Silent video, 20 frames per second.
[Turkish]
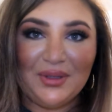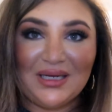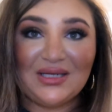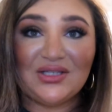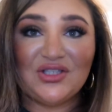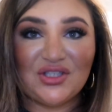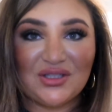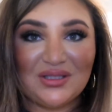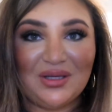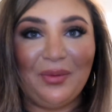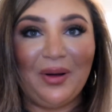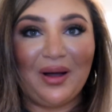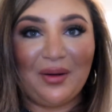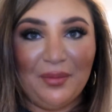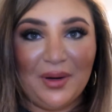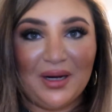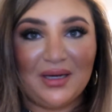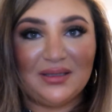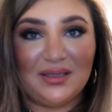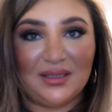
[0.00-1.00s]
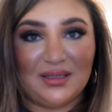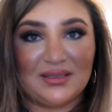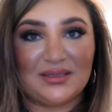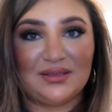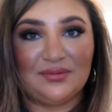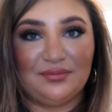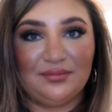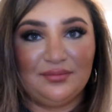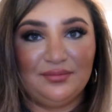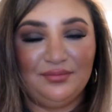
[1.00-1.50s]
birazcık da bakmak
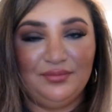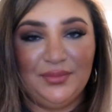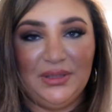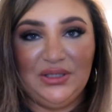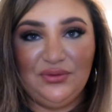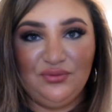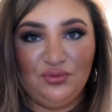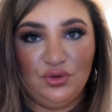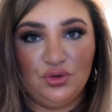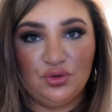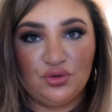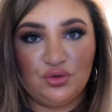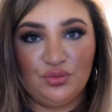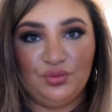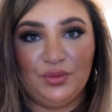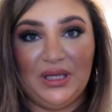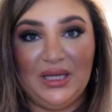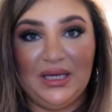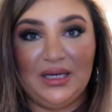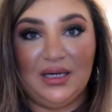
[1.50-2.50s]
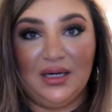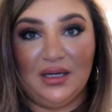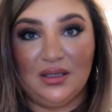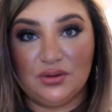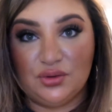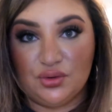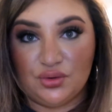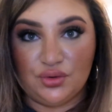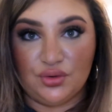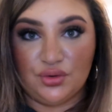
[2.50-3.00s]
lazım. Benim vücudum neyi
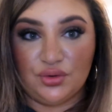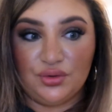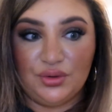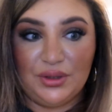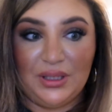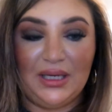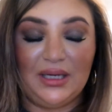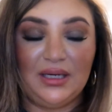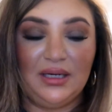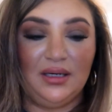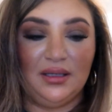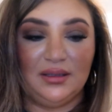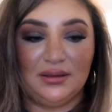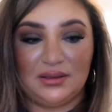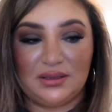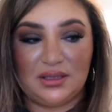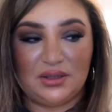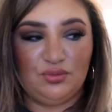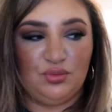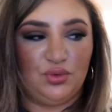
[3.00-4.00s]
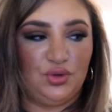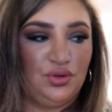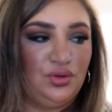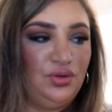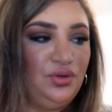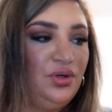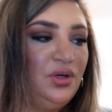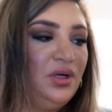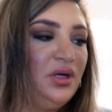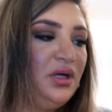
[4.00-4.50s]
kaldırıyor, neyi
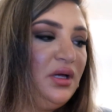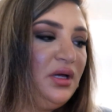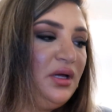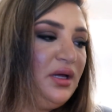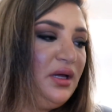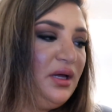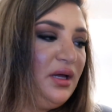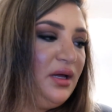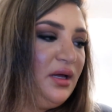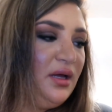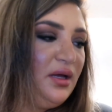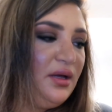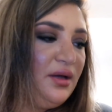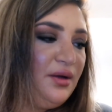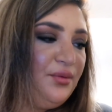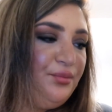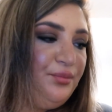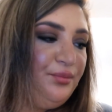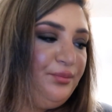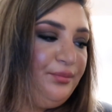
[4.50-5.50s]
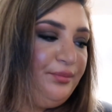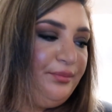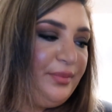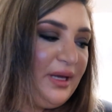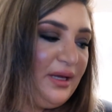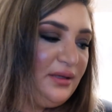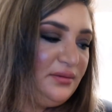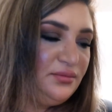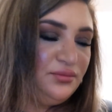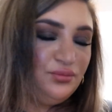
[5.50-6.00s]
kaldıramıyor.
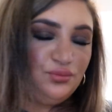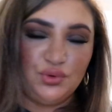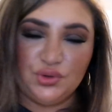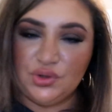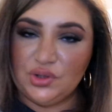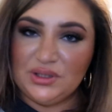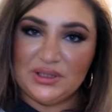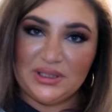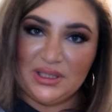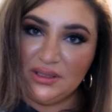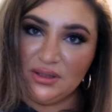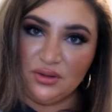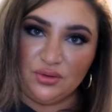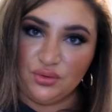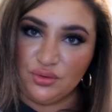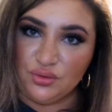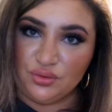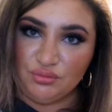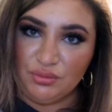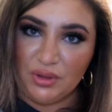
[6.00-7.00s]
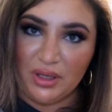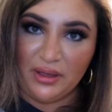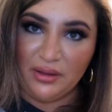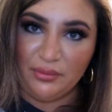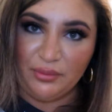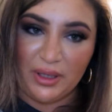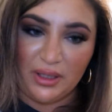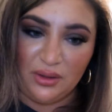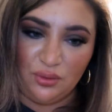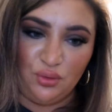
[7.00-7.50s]
Ben buna dikkat ediyorum.
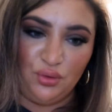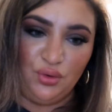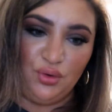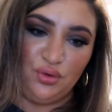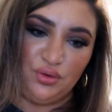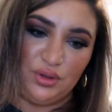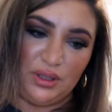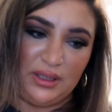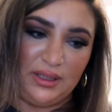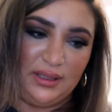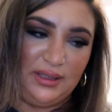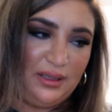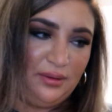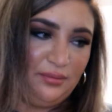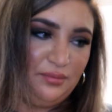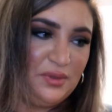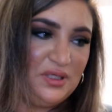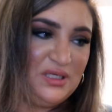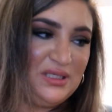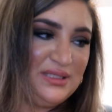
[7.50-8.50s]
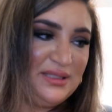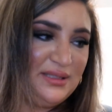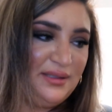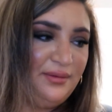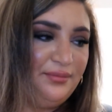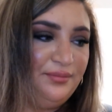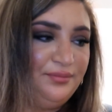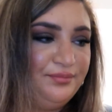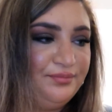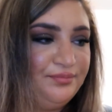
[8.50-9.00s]
Yani ben o yoldan giden
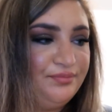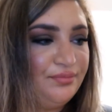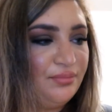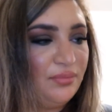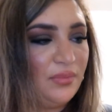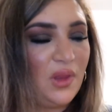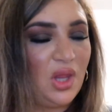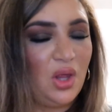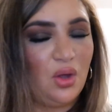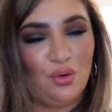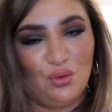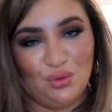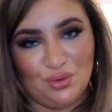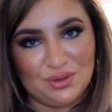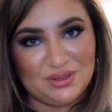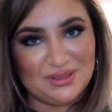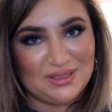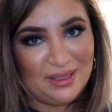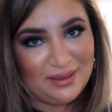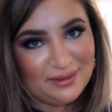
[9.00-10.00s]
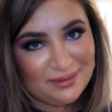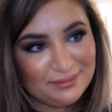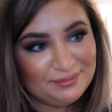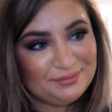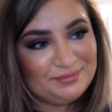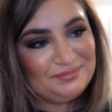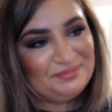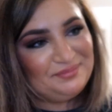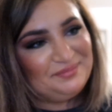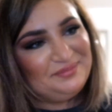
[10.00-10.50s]
birisiyim. O yüzden